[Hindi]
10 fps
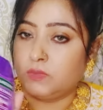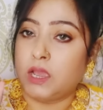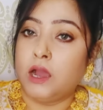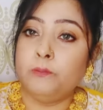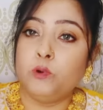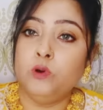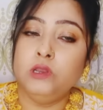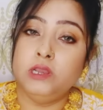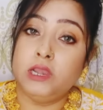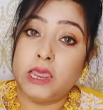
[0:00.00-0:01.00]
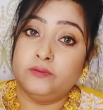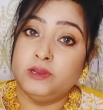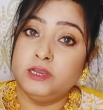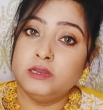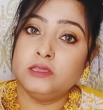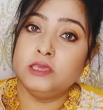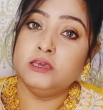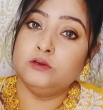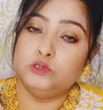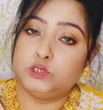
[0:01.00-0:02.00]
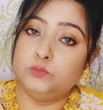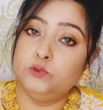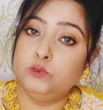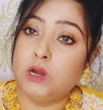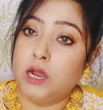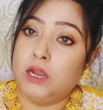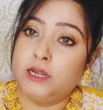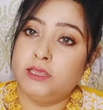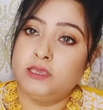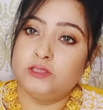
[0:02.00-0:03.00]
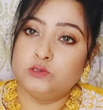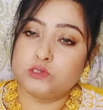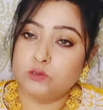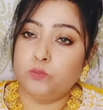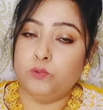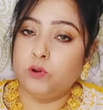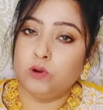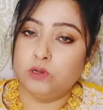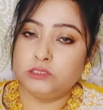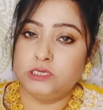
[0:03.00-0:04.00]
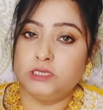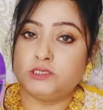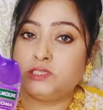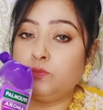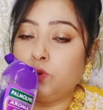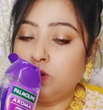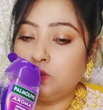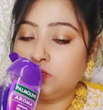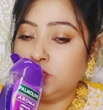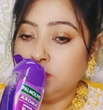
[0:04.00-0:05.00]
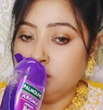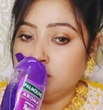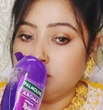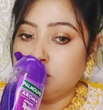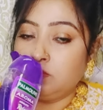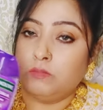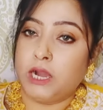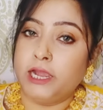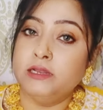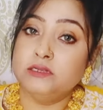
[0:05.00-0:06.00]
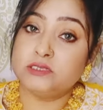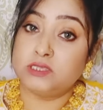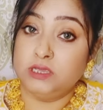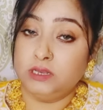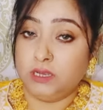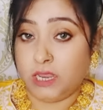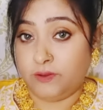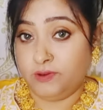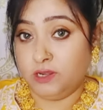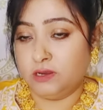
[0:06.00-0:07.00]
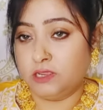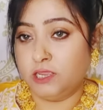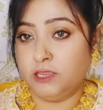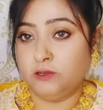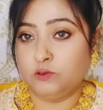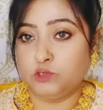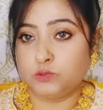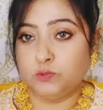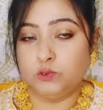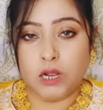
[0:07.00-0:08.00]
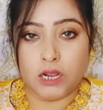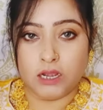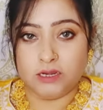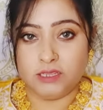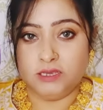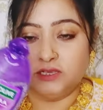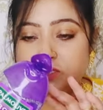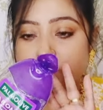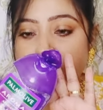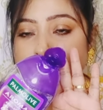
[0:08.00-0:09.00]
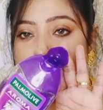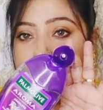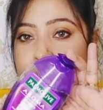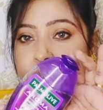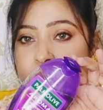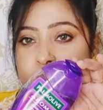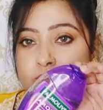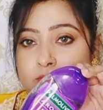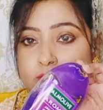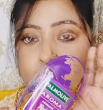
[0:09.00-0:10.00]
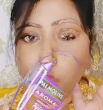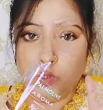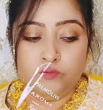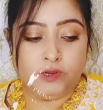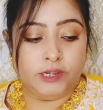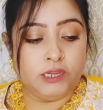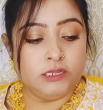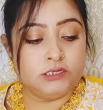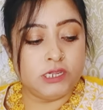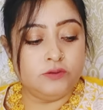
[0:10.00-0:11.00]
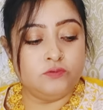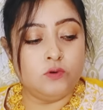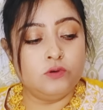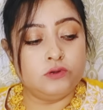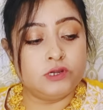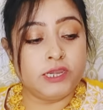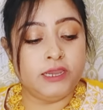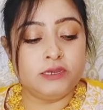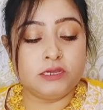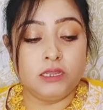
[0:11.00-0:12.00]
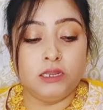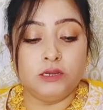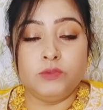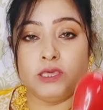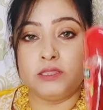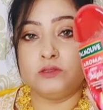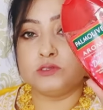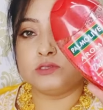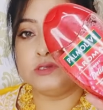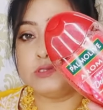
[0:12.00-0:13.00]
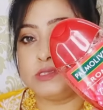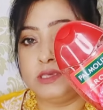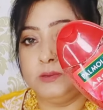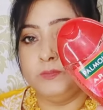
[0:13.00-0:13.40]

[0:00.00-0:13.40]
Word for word: आपको लेवेंडर की खुशबू आ रही है दोस्तों बहुत ही अच्छी बहुत ही माइल्ड सी लेवेंडर की खुशबू आ रही है इसमें से अगला जो वेरिएंट है वो रेड कलर में है दोस्तों सी